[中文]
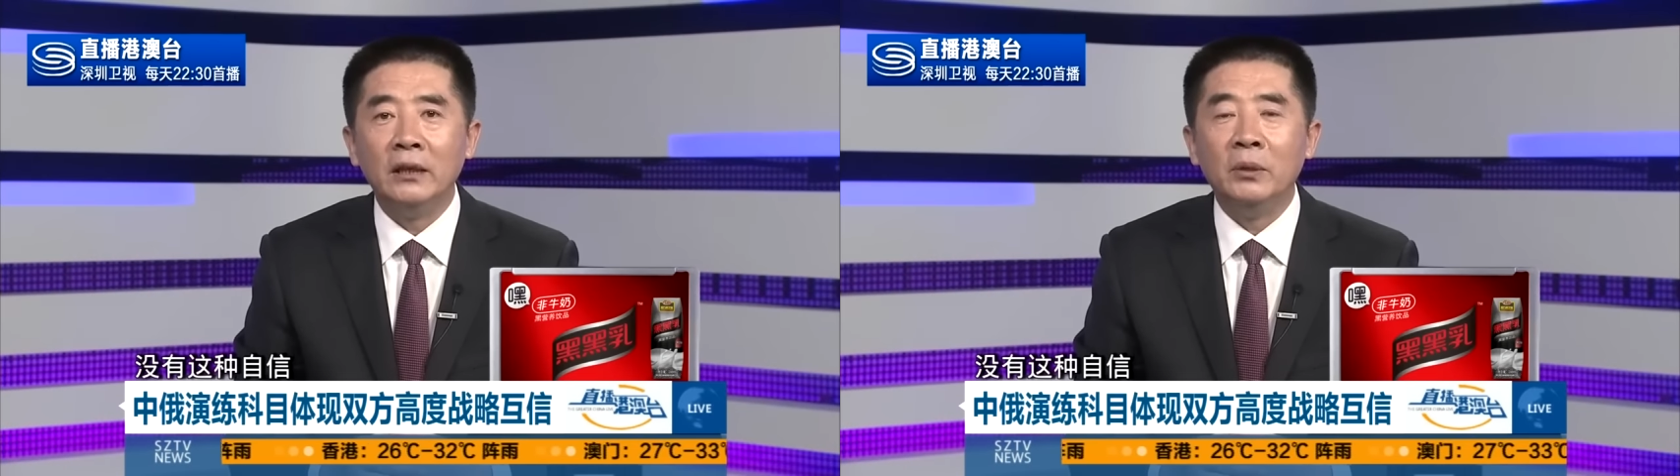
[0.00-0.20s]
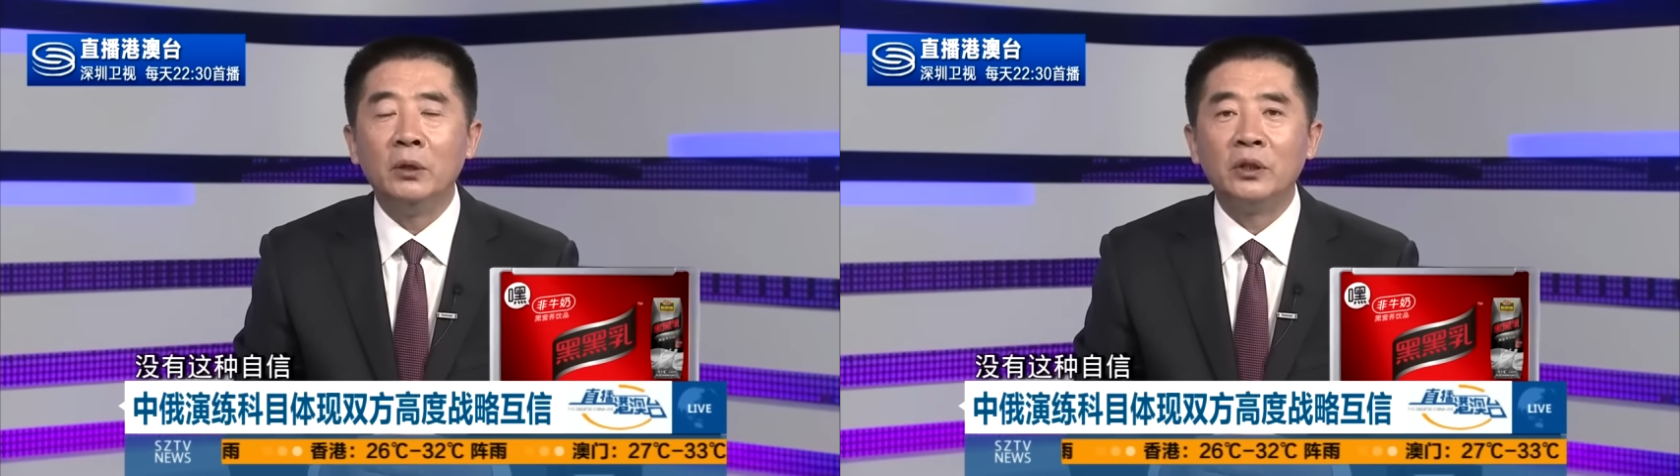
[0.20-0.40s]

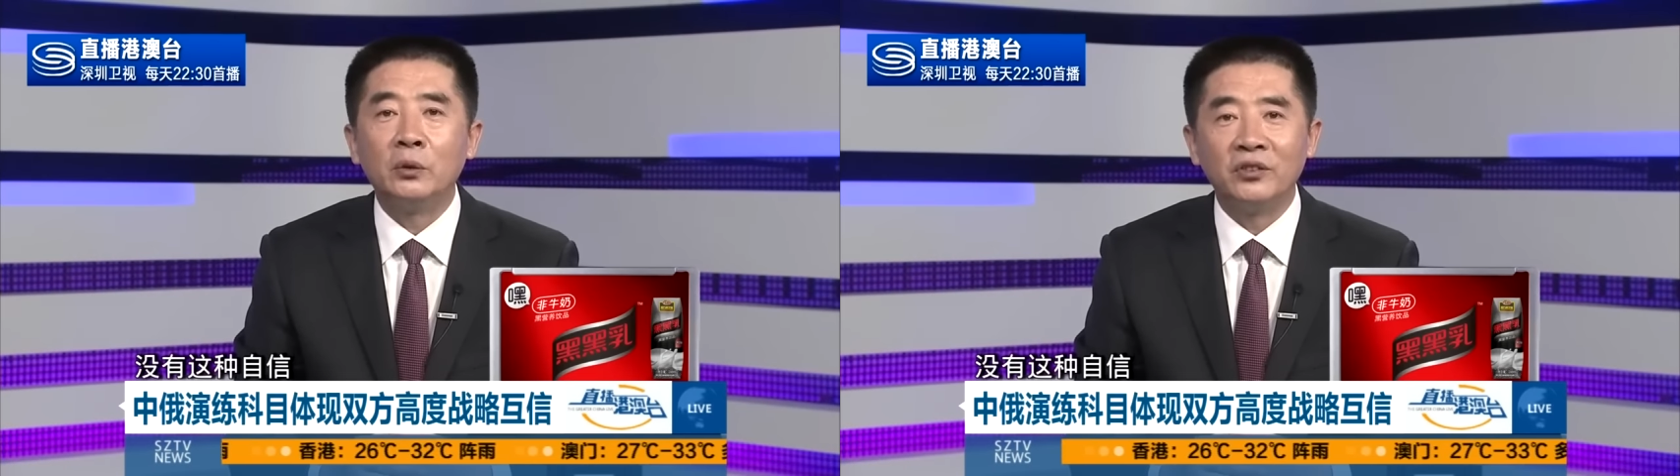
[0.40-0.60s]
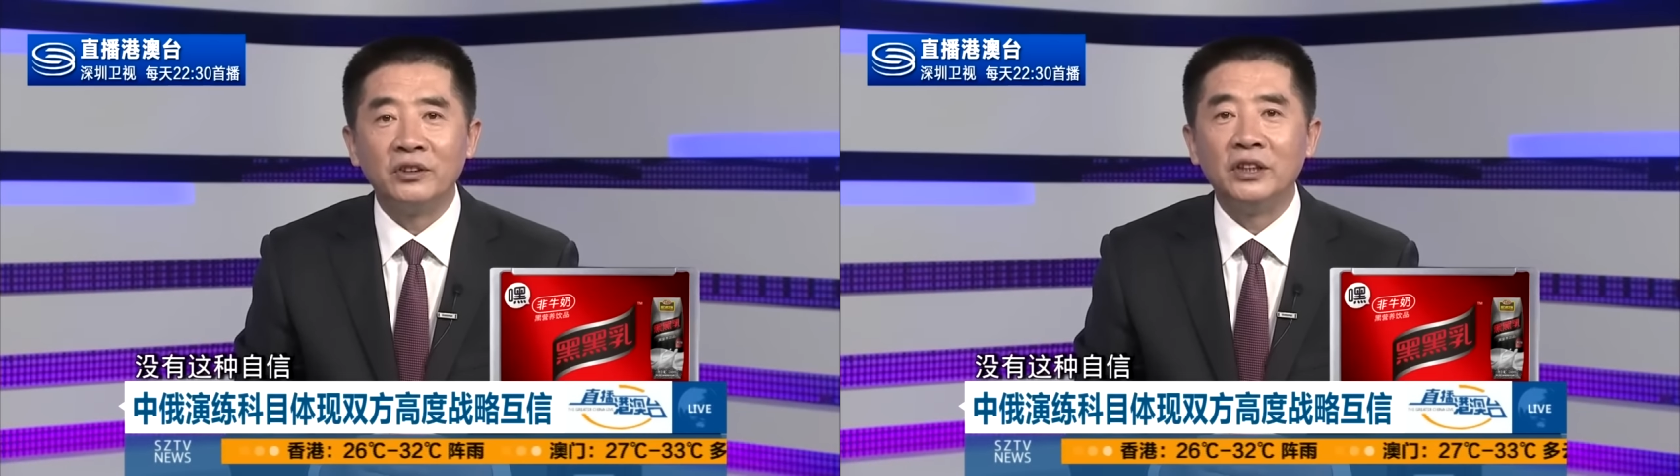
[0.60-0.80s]
没有这
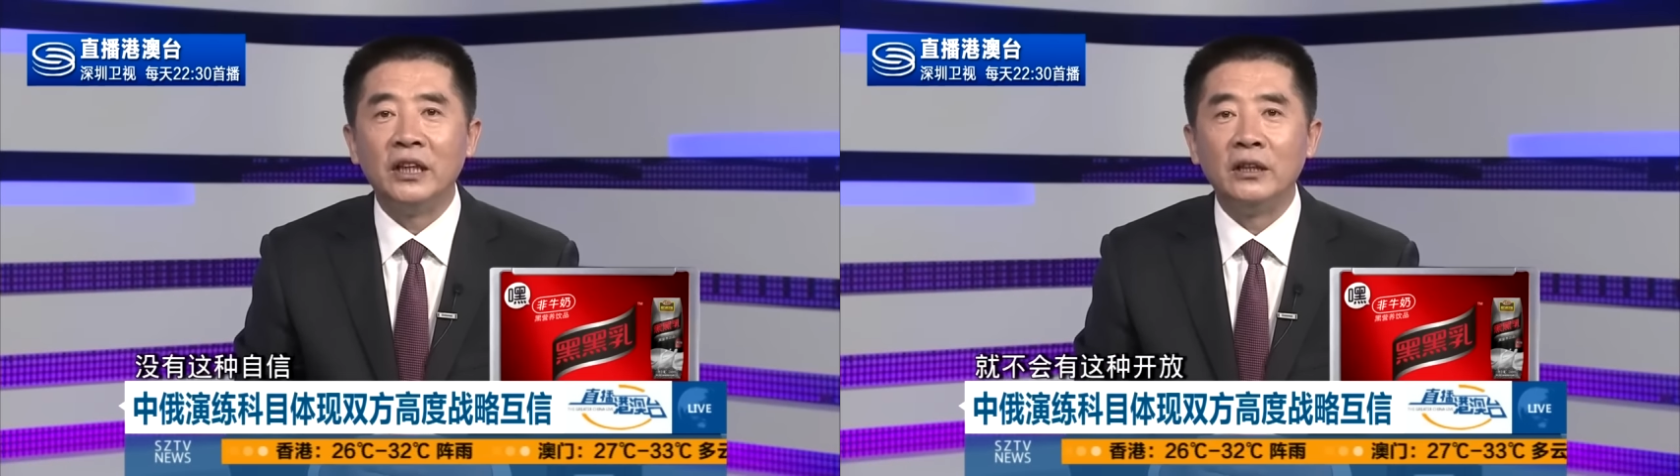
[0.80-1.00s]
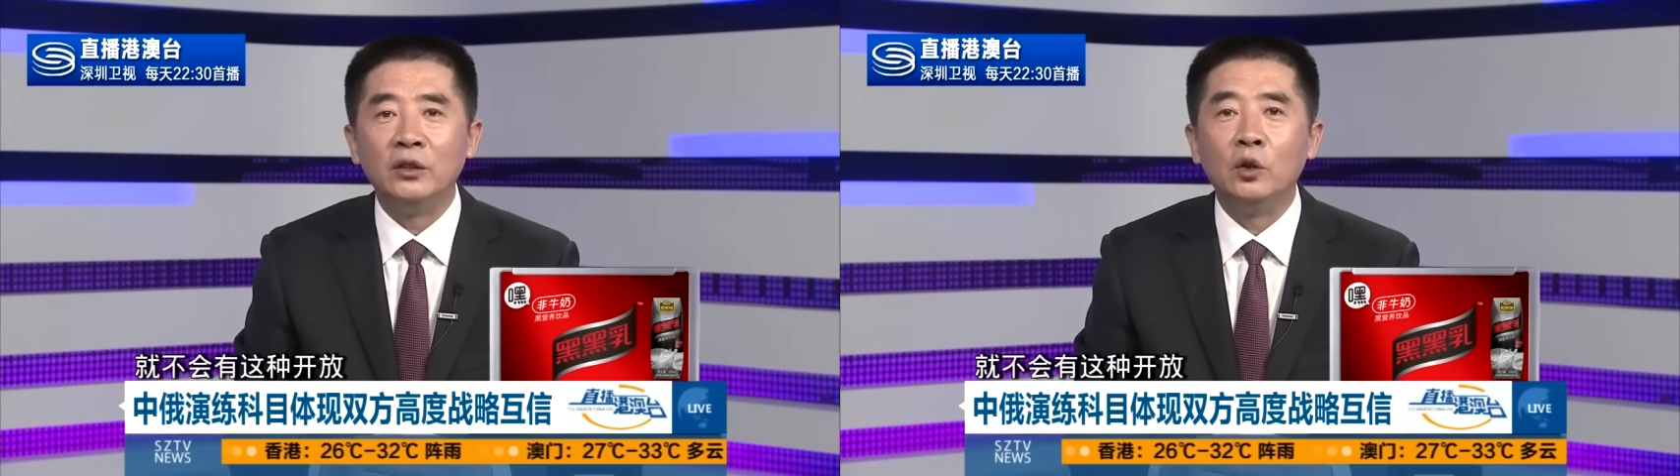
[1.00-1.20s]
种自
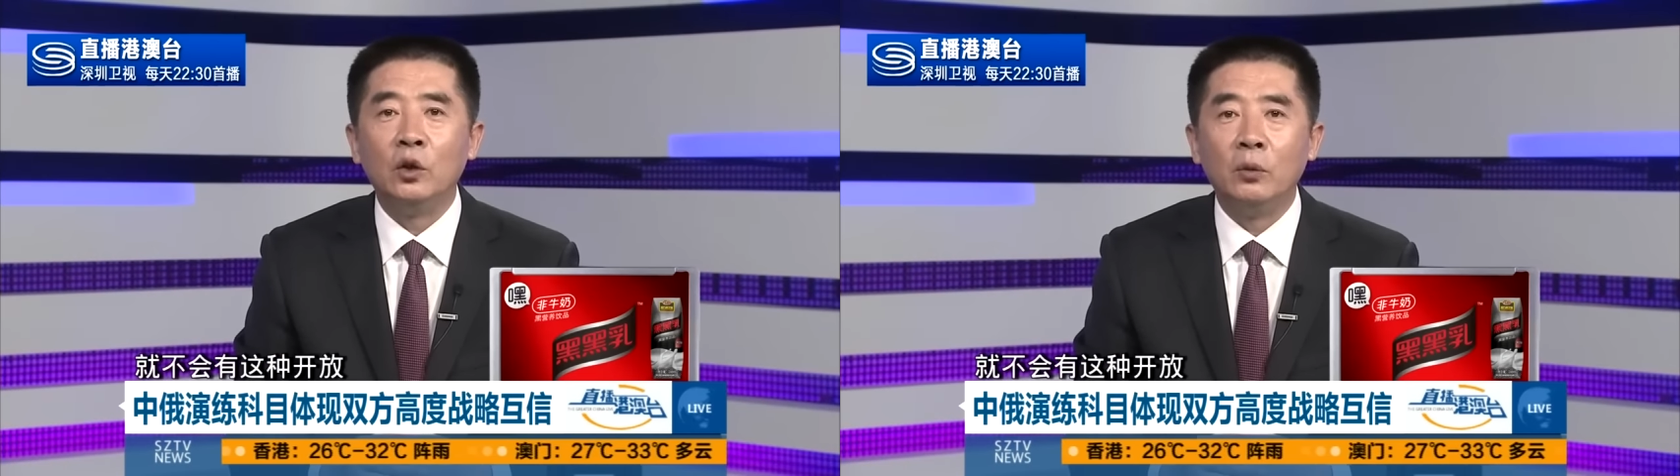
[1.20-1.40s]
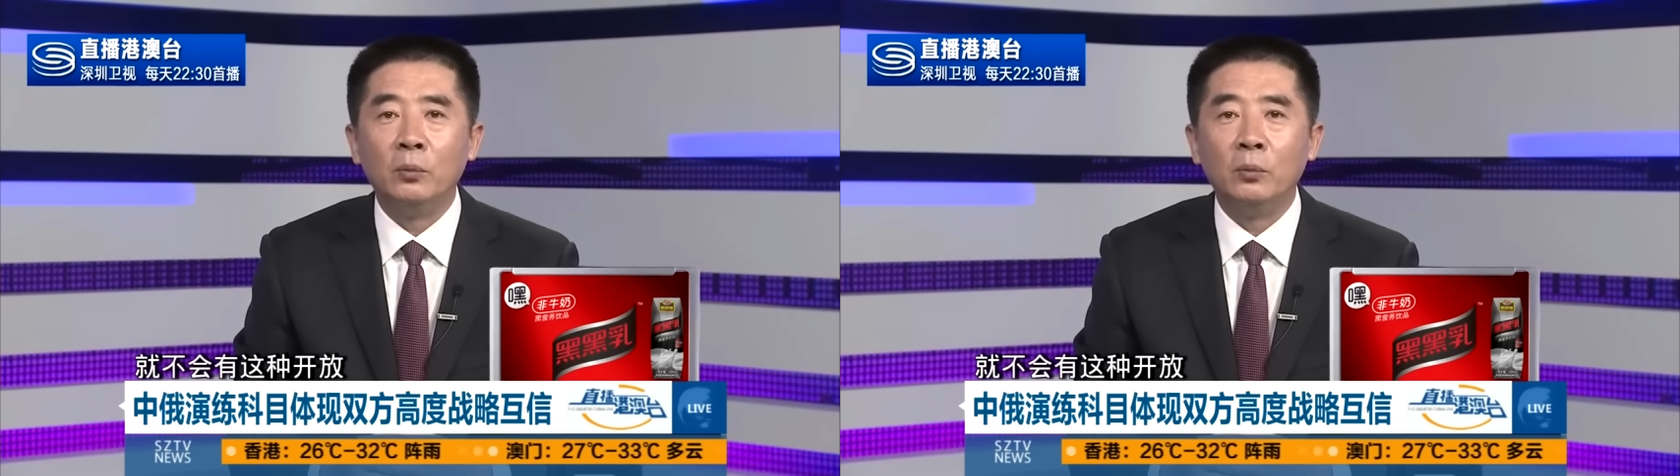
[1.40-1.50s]
信，就不